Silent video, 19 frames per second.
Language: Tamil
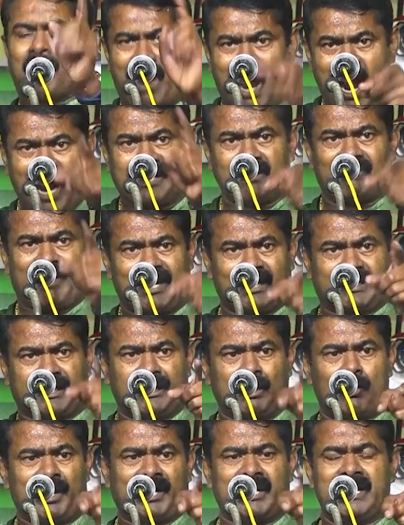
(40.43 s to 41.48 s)
மாடு
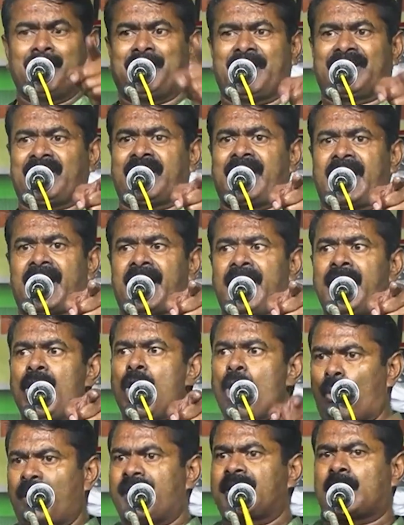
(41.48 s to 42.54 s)
வளர்க்கறது உனக்கு என்ன பிரச்சனை
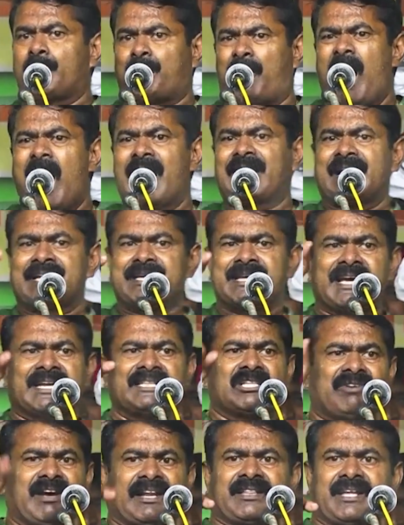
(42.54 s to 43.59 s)
உனக்கு பால் எங்க
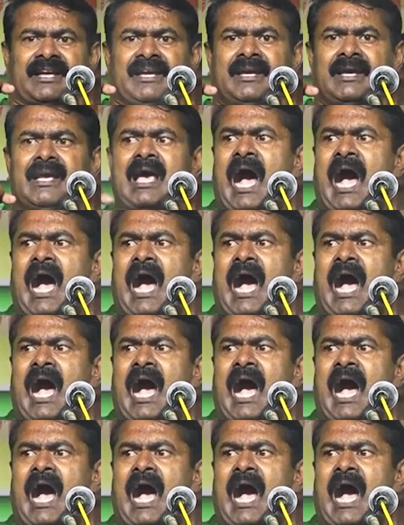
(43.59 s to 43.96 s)
இருந்து வருது